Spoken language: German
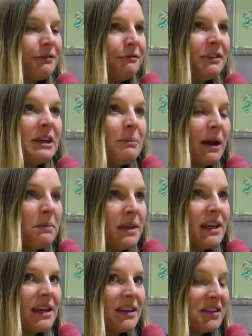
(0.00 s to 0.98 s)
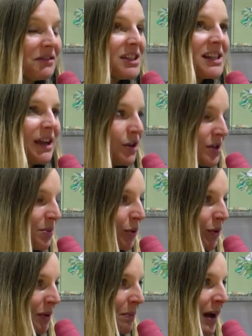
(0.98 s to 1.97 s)
wie bei mir irgendwie sehr aus dem
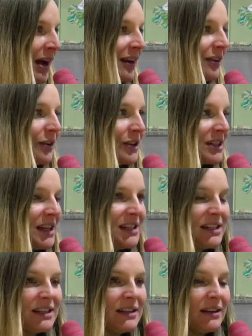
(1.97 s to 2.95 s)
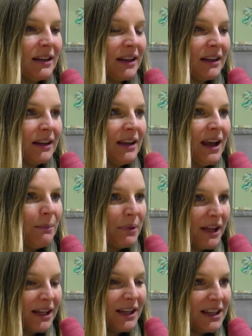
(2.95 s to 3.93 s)
Rückenmark. Und das heißt, die
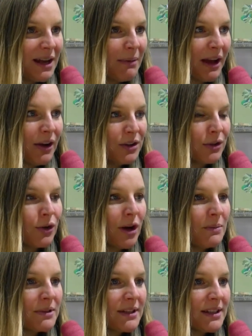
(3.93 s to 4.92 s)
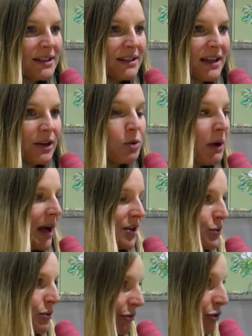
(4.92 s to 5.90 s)
Bilder, die dabei rausgekommen sind, sind dann
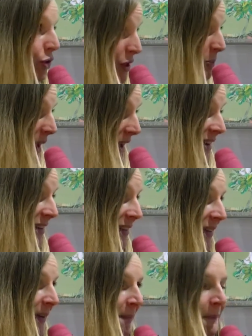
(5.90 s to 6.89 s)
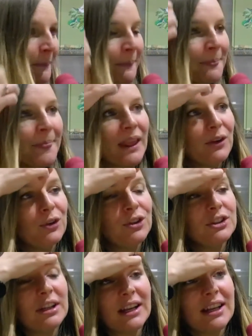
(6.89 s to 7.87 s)
Überraschungen für uns beide.
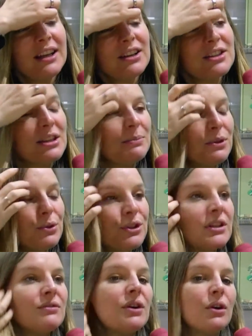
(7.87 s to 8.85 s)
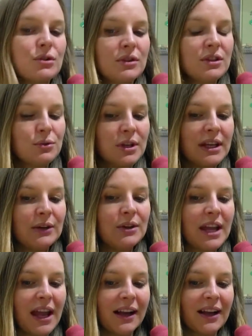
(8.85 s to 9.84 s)
Und dann ging das eben los, dass wir auch so in so ein Hin
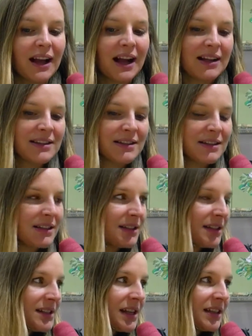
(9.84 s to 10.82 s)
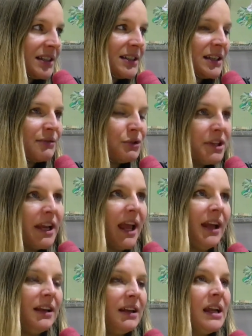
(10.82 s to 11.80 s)
und Her gegangen sind, dass sie gesagt hat, ich würde
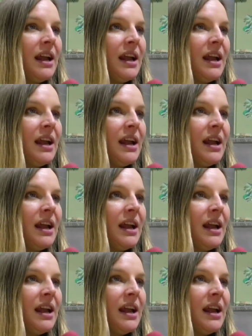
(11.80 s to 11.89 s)
gerne